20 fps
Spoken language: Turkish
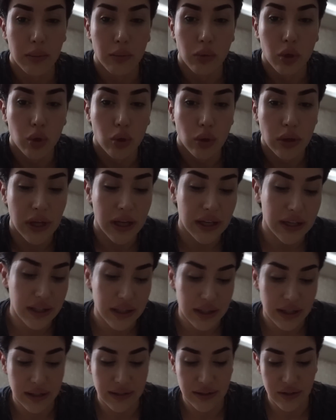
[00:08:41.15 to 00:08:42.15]
Bugün de
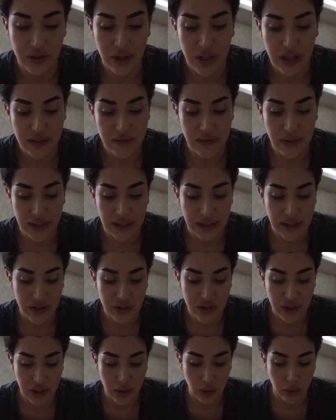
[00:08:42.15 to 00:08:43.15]
yatacağız ve
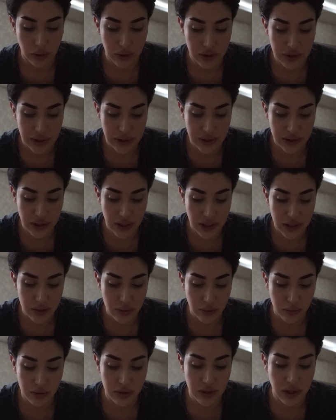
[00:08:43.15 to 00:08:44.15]
gece yola
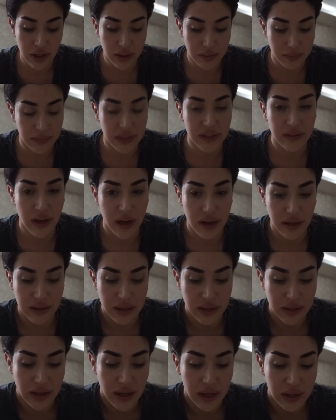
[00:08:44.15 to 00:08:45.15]
çıkacağız. O yüzden bir tık
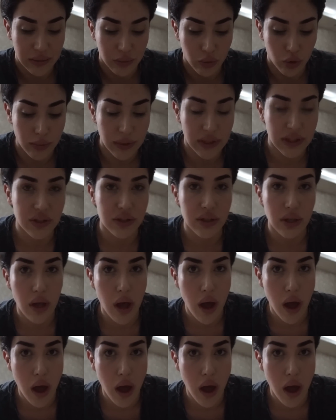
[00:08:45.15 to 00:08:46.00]
erken geldim uyumak için.